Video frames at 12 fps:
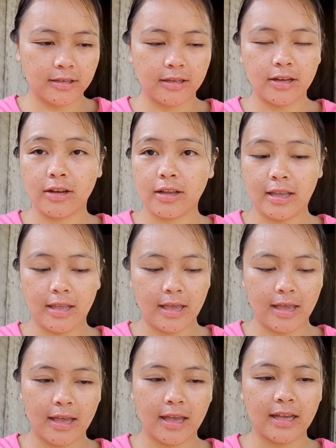
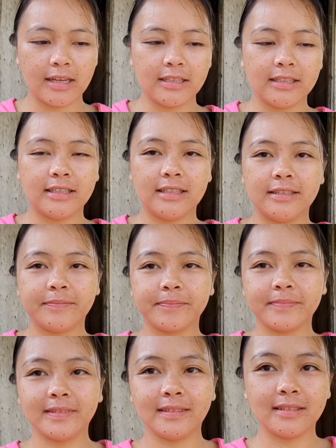Oke.
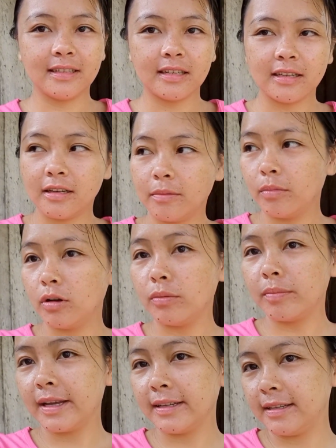Belum
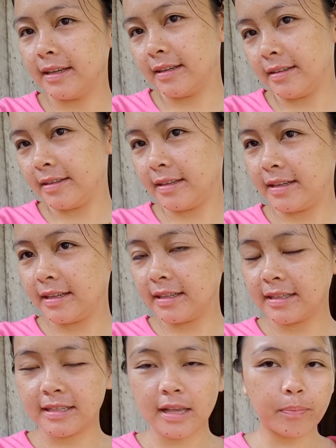mandi.
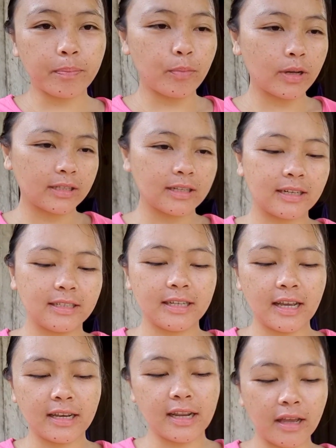Siap buat
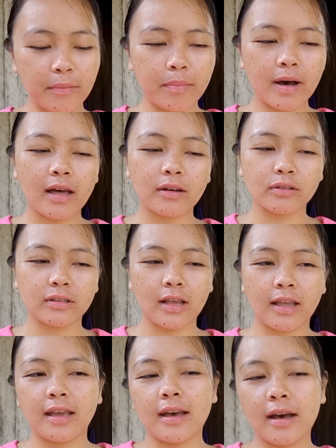kerja ini baru
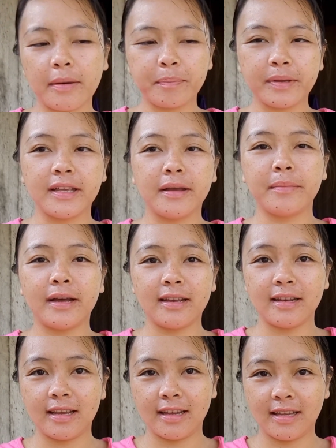saya pergi mandi.